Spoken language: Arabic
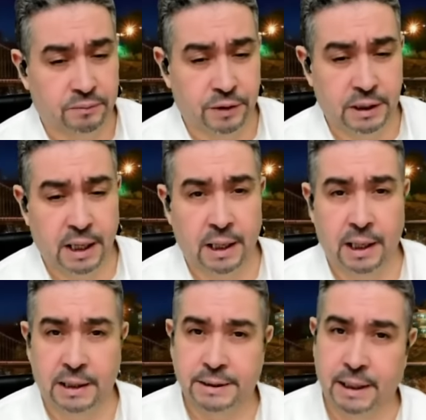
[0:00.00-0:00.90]
فيا
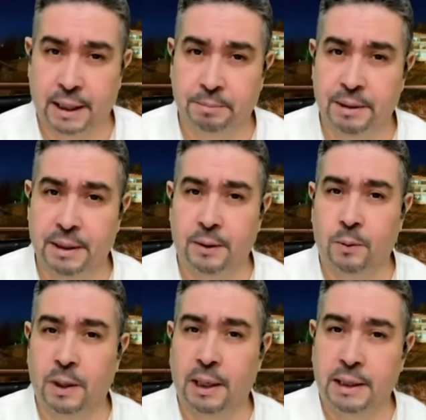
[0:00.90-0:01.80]
لا صاحبي
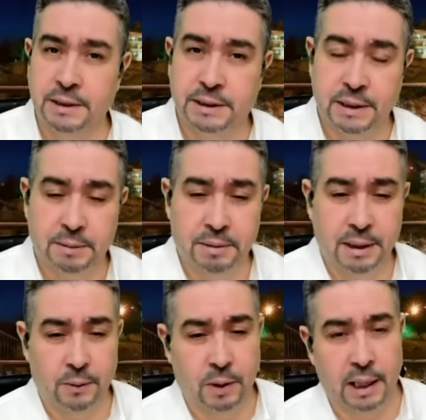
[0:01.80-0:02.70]
ولا
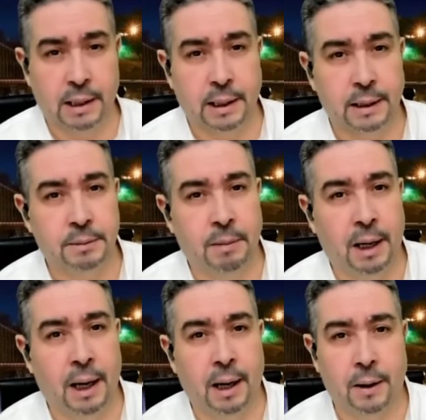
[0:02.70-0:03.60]
نسيبي ولا قريت
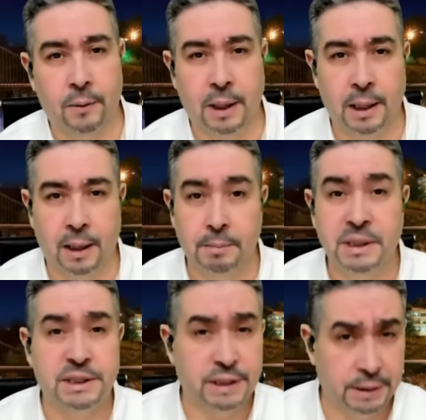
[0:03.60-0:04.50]
معاه ولا من
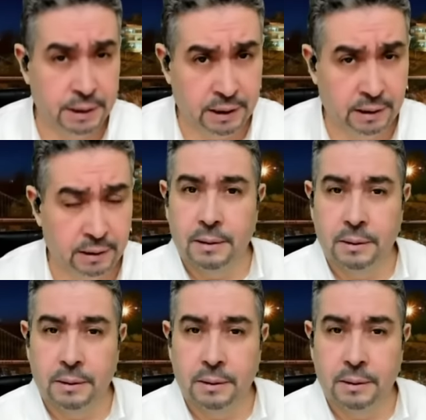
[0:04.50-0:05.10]
سني